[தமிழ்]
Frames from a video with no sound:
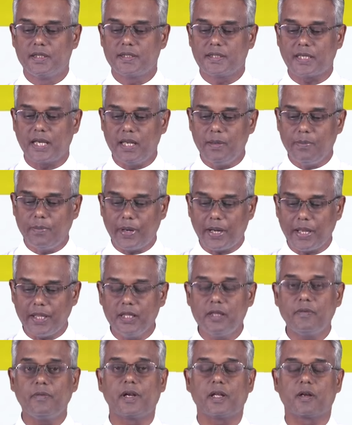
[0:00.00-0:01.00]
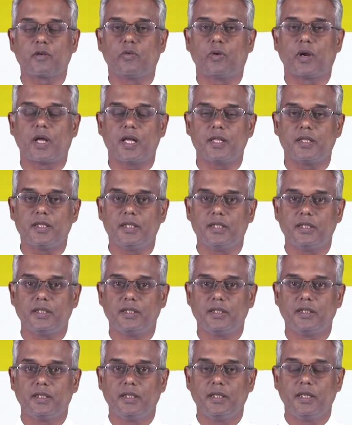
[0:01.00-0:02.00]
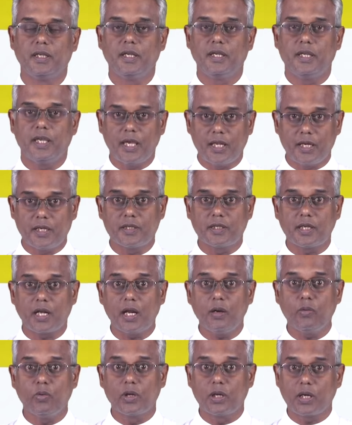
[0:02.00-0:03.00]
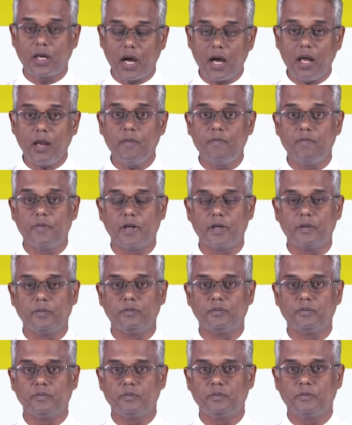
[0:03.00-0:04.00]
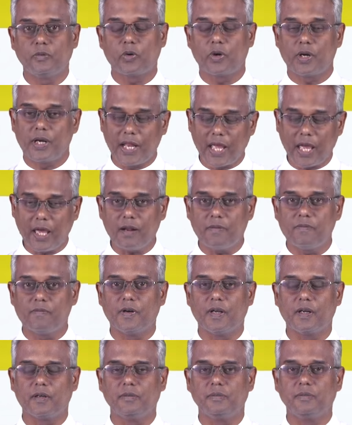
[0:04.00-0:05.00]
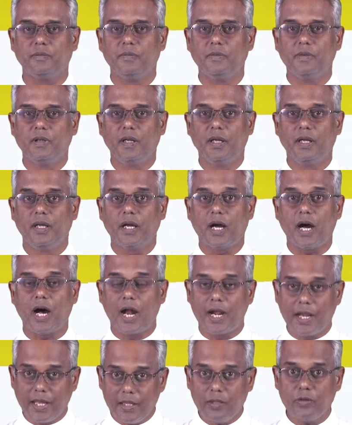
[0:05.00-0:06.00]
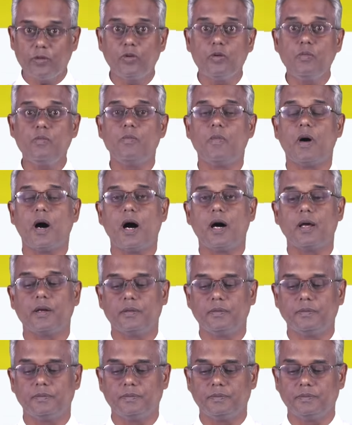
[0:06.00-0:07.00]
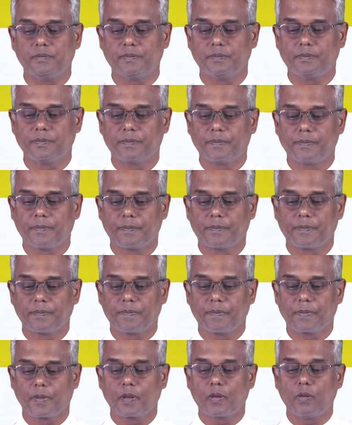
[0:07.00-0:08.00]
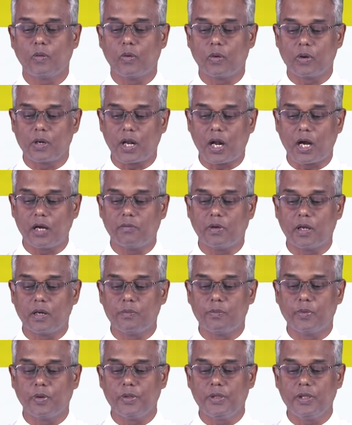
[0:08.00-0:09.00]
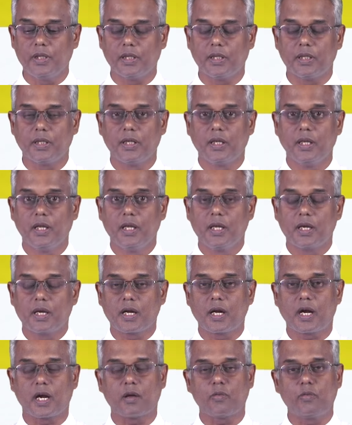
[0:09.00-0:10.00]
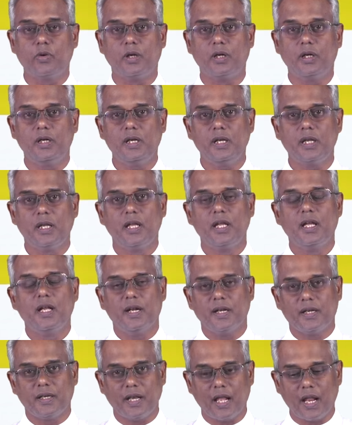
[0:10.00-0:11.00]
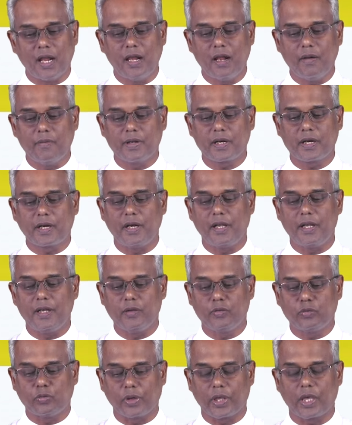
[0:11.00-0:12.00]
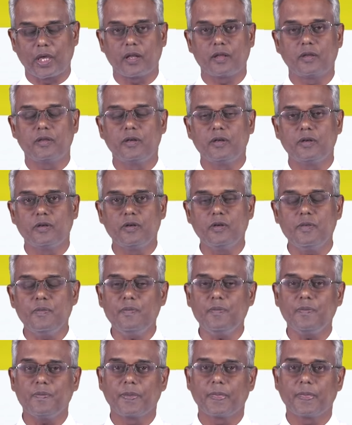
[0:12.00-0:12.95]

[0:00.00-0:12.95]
சலிப்படைந்து விடக்கூடாது ஏனென்றால் ஒரு காலம் வரும் ஒரு நேரம் வரும் அனைத்தும் மாறும் ஒரு நாள் வரும்போது கடவுள் நல்லவர்களின் துயரத்திற்கும்